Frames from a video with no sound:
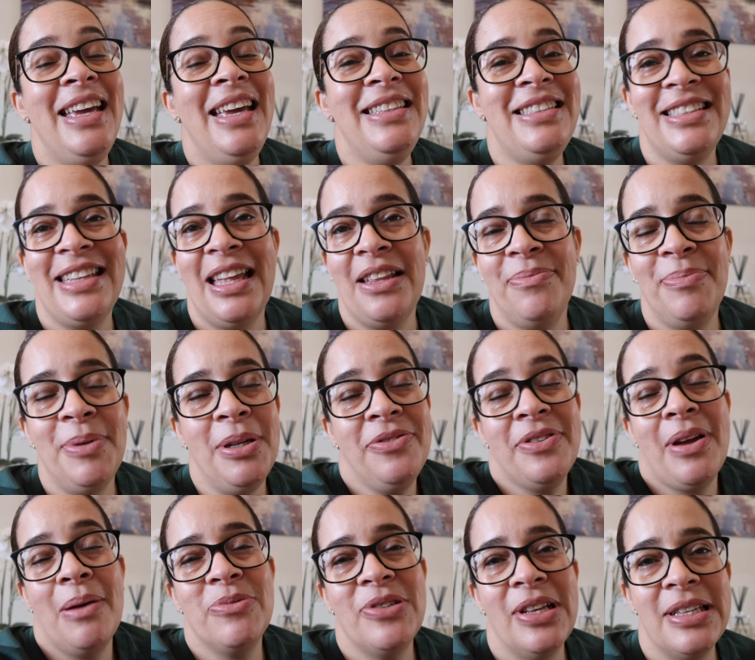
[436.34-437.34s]
Entretanto, pronto,
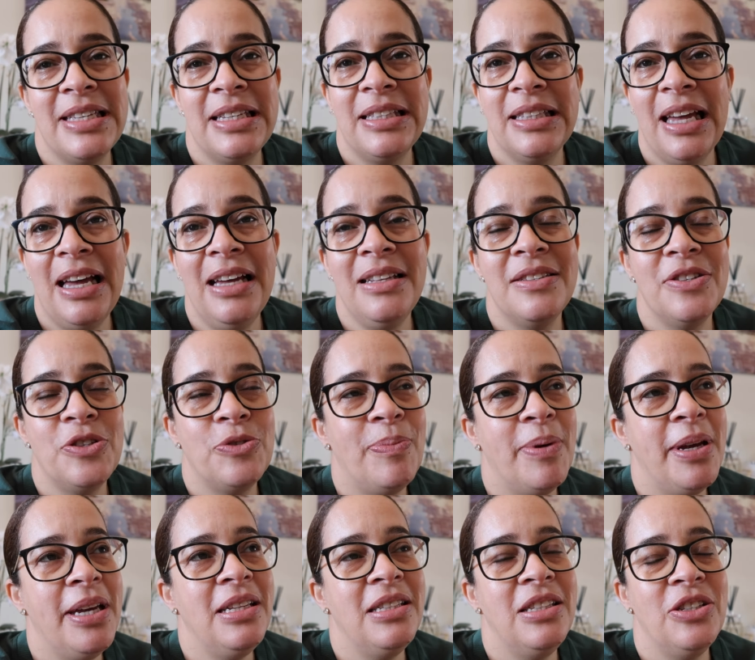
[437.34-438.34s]
ficamos lá sentados à
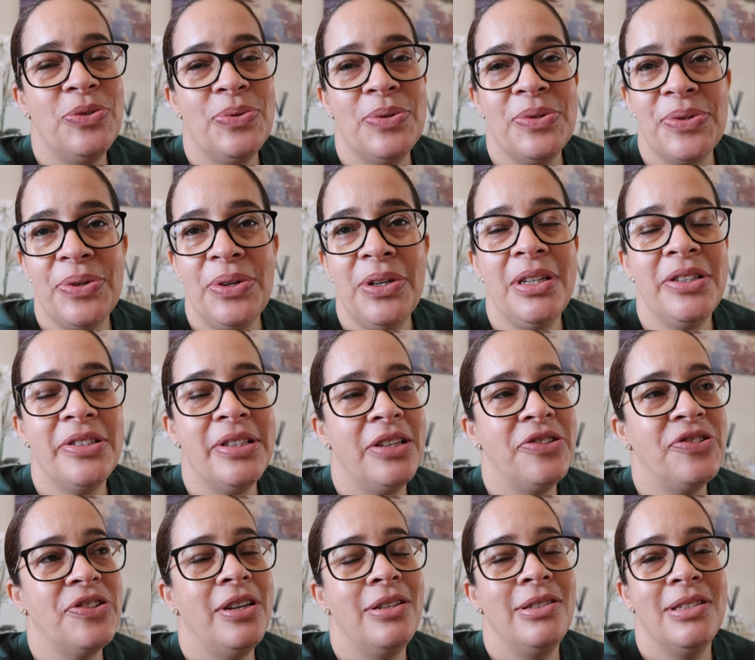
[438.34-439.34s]
espera das duas horas,
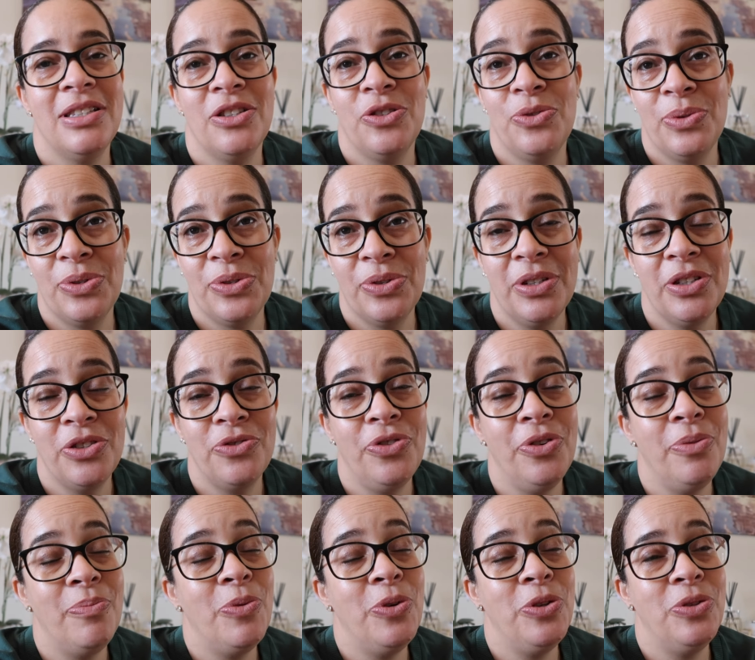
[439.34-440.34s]
lá chegando essas duas horas,
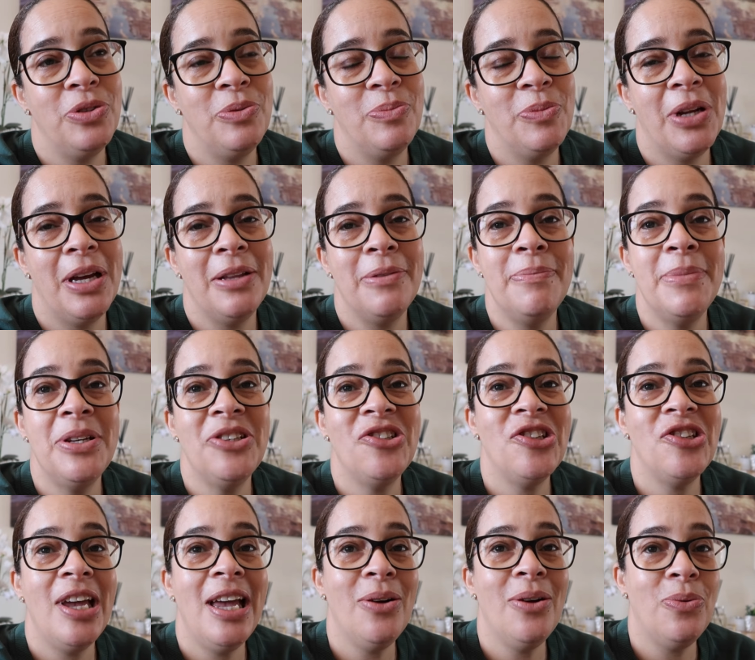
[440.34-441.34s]
foi muito demorado,
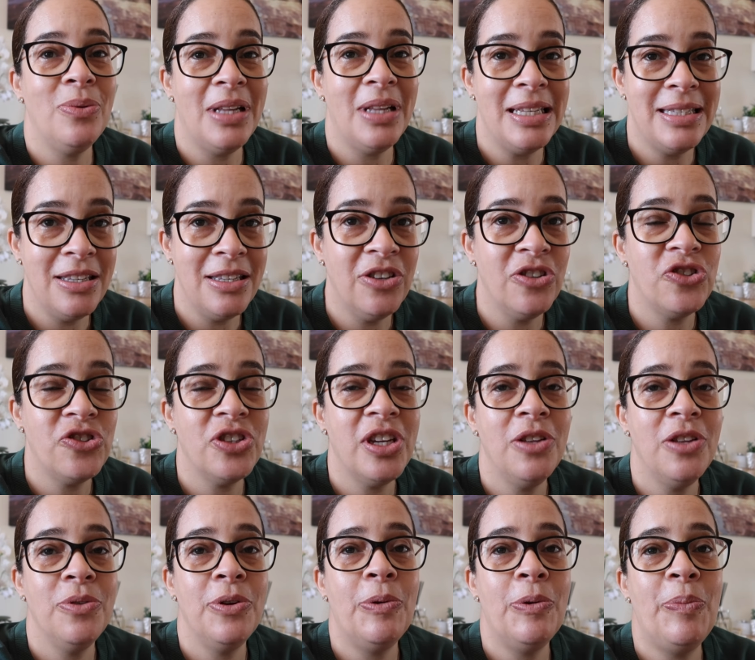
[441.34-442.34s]
mas assim que eu
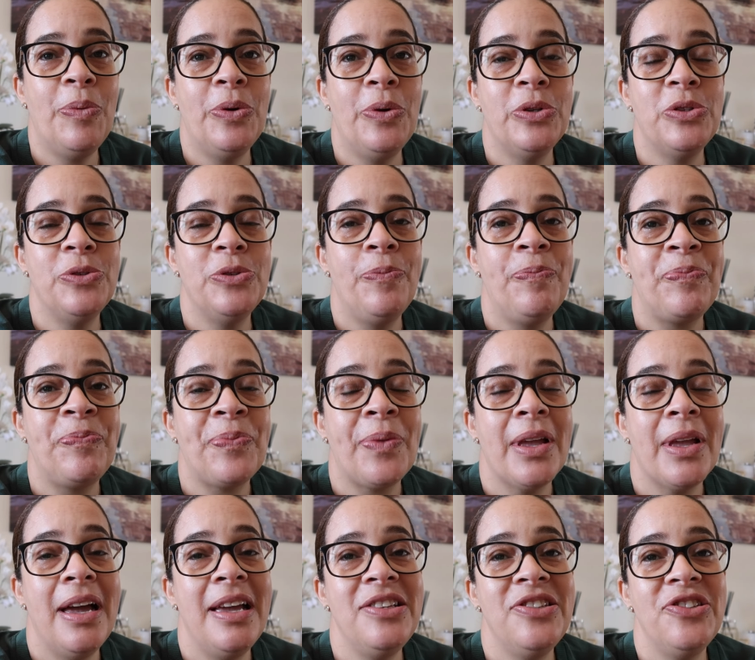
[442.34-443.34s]
cheguei no aeroporto,
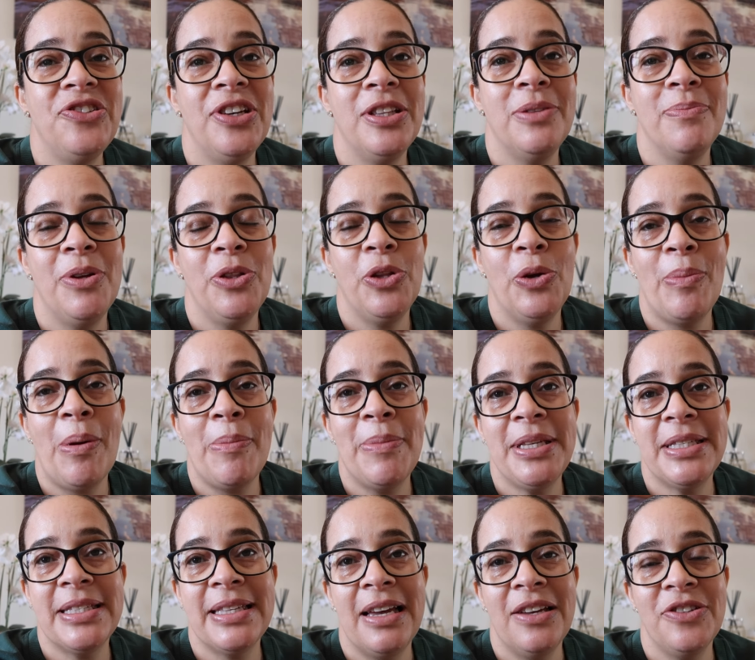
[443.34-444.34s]
a EasyJet mandou uma
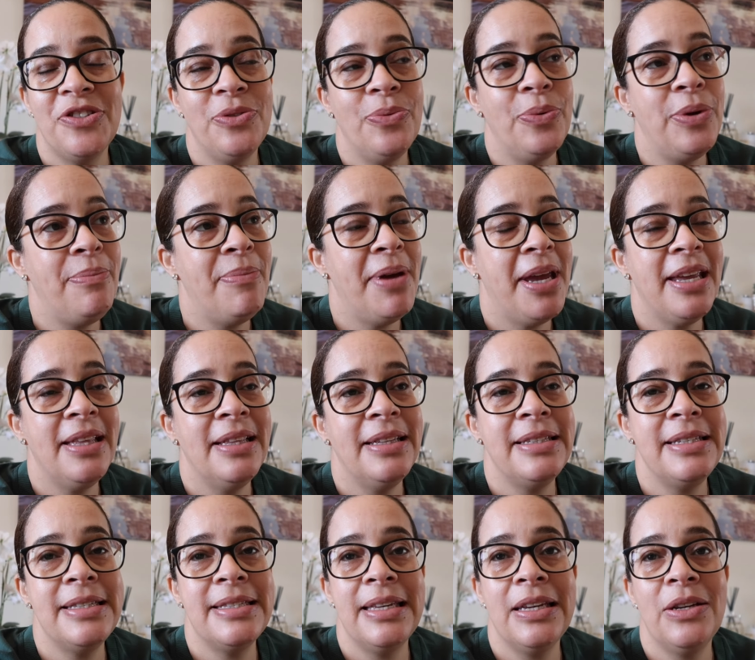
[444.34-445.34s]
mensagem, um e-mail a
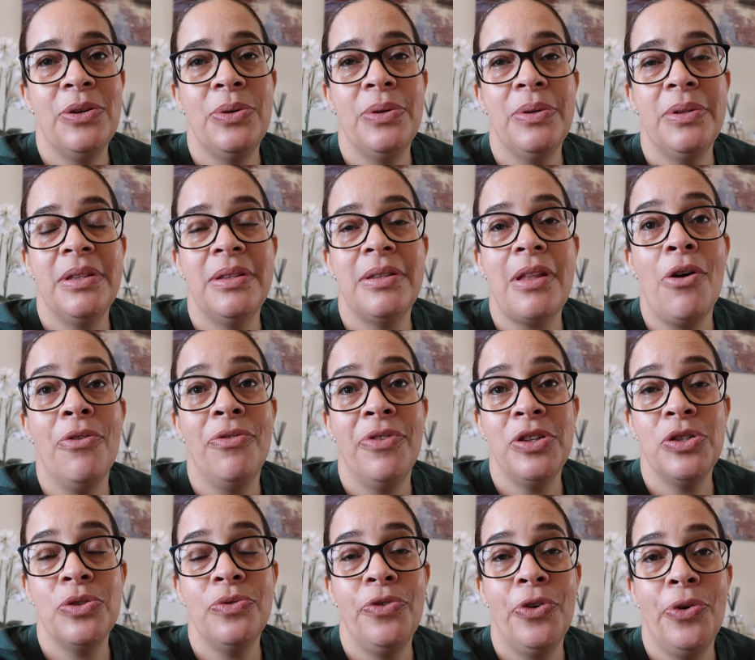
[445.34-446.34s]
dizer que
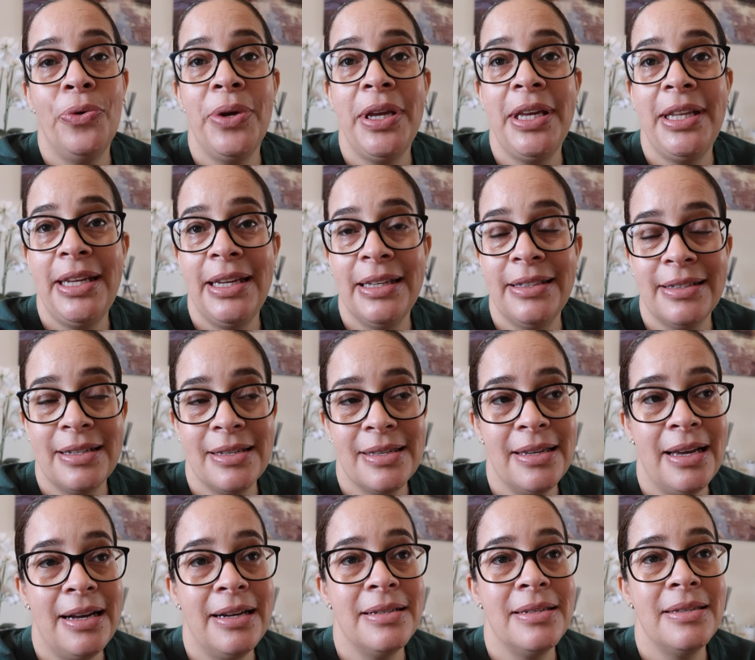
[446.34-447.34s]
talvez o voo iria
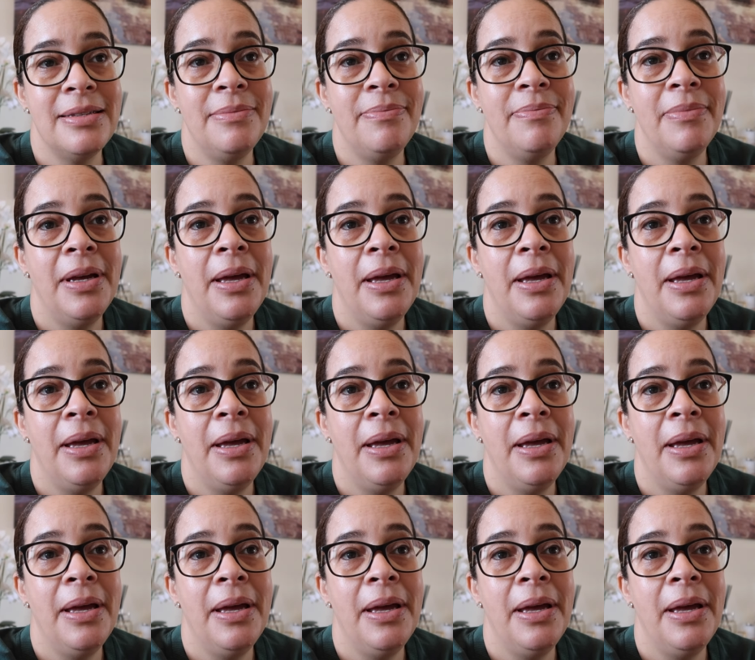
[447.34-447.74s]
atrasar-se,